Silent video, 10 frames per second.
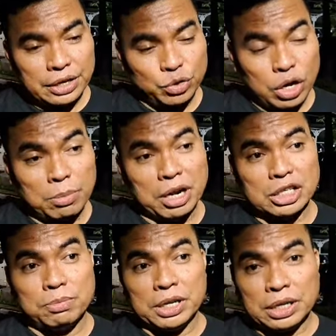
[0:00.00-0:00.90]
juga
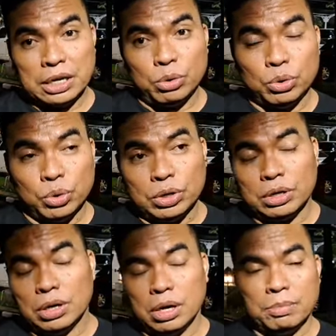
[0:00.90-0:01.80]
berkesempatan untuk
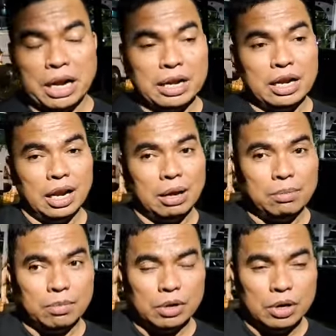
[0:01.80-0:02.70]
berada
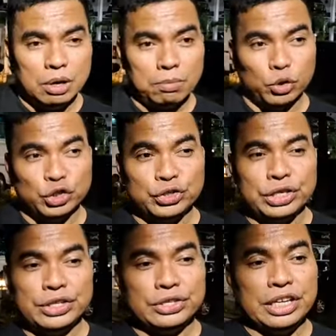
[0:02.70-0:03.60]
dalam
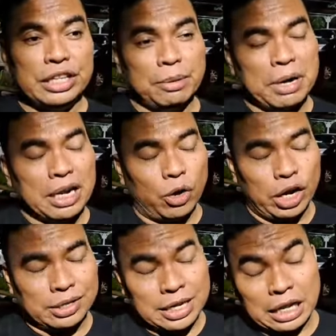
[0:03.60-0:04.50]
posisi diterima
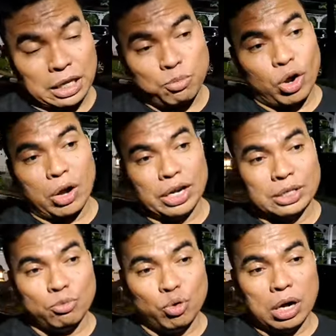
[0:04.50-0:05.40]
oleh sangat terbuka oleh
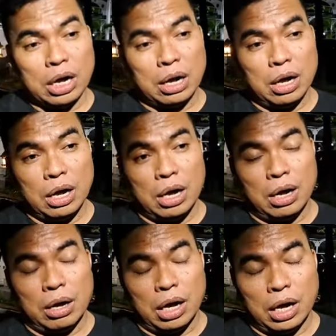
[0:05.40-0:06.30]
semua
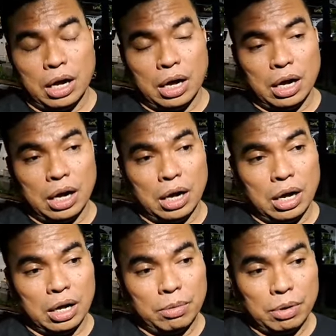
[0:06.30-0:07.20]

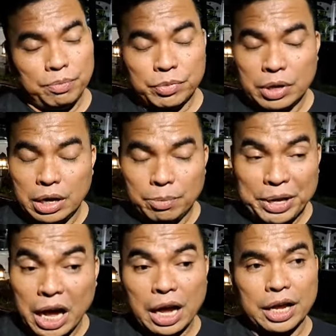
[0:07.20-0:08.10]
uh,
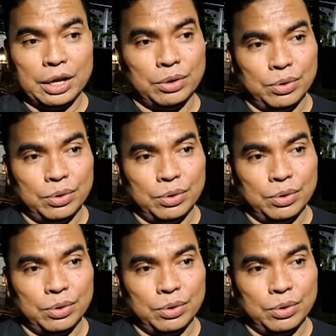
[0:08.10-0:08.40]
pihak gitu